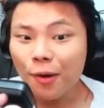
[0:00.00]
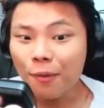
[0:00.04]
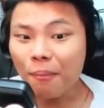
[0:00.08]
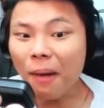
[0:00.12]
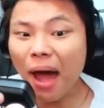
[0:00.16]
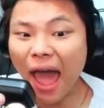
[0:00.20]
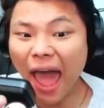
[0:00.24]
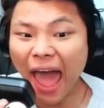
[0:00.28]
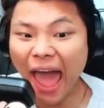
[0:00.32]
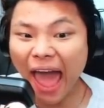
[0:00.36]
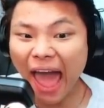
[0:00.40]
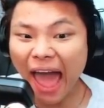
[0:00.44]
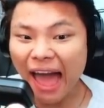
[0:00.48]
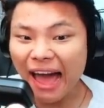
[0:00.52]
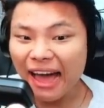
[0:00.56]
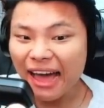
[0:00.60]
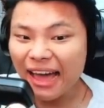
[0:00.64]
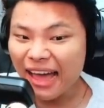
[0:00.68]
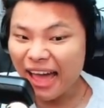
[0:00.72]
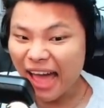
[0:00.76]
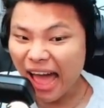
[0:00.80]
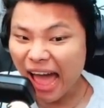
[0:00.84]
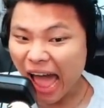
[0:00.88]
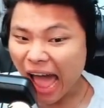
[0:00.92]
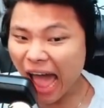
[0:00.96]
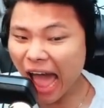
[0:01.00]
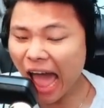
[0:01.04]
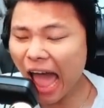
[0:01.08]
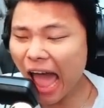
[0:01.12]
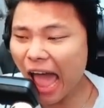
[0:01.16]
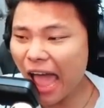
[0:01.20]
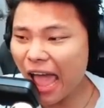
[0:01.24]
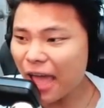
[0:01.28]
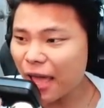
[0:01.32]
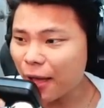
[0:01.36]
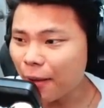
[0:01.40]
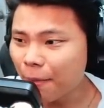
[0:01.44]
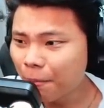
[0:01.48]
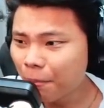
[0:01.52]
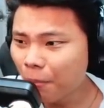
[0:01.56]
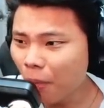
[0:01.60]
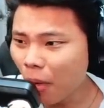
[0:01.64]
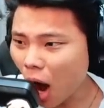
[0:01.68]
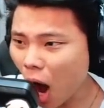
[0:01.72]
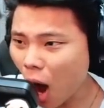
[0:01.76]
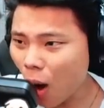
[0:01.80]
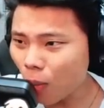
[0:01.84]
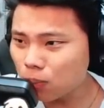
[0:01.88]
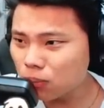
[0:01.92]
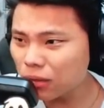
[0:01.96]
ba, hai,
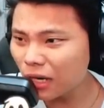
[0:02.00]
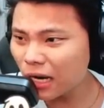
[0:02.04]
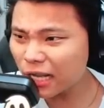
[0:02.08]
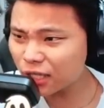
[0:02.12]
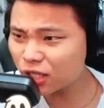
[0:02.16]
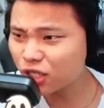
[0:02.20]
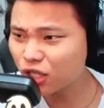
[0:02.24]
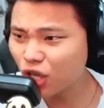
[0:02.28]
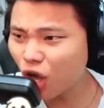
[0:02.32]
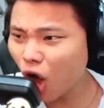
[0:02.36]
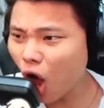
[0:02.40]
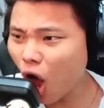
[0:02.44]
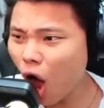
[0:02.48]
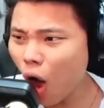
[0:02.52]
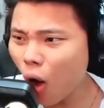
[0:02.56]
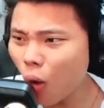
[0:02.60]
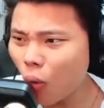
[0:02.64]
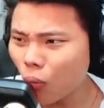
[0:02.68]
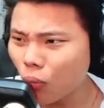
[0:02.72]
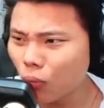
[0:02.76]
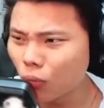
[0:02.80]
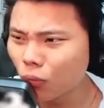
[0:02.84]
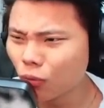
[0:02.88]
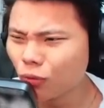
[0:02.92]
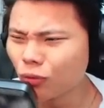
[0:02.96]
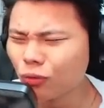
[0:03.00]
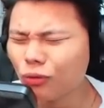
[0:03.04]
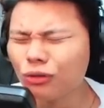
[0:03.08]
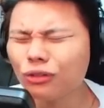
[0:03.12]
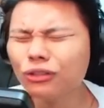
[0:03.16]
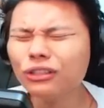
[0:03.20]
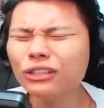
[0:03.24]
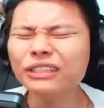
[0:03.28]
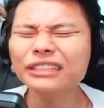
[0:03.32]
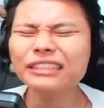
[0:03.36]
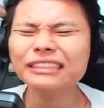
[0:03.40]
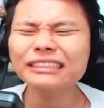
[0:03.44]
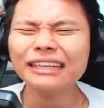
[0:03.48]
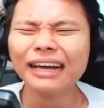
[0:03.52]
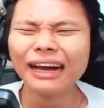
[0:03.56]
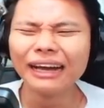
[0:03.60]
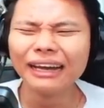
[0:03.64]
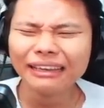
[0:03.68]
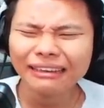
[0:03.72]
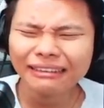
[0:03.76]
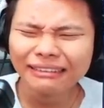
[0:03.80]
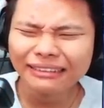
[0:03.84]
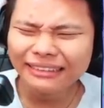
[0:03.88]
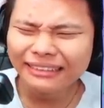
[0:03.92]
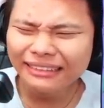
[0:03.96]
một, let's go. Ui, ui,
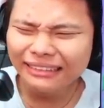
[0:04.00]
ui.